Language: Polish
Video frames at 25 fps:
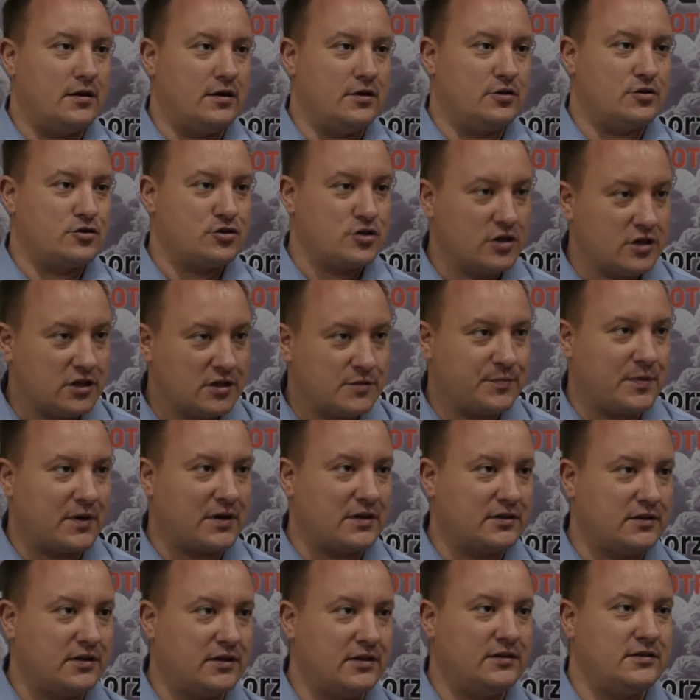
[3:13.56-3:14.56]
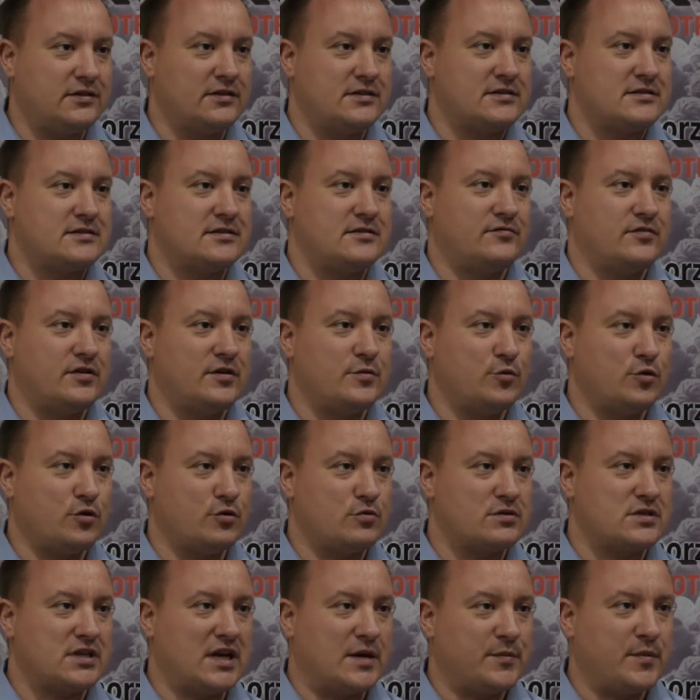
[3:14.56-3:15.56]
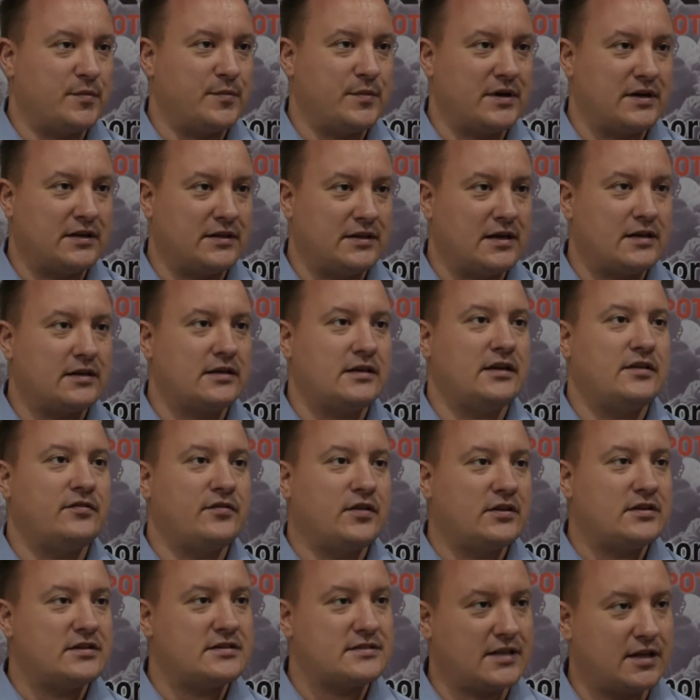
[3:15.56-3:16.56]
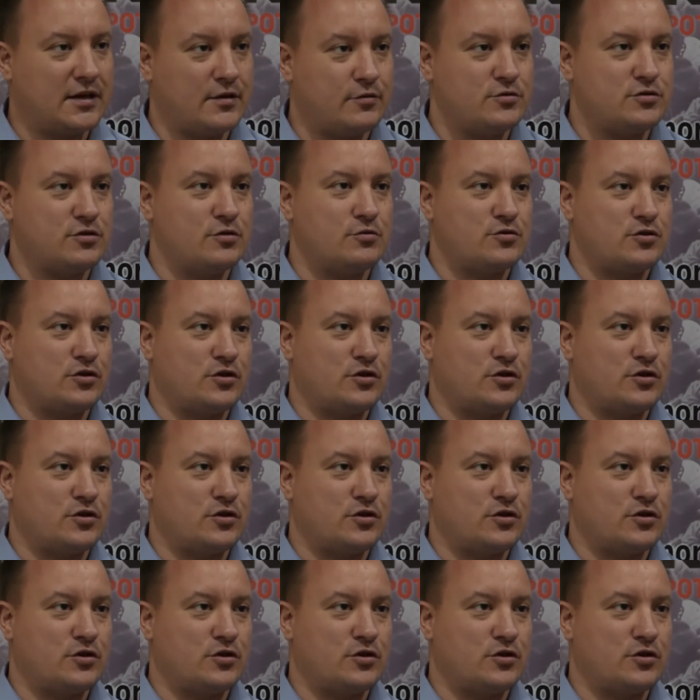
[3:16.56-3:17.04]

szyld partyjny, wyjmują z klapy marynarki i wtedy stają się,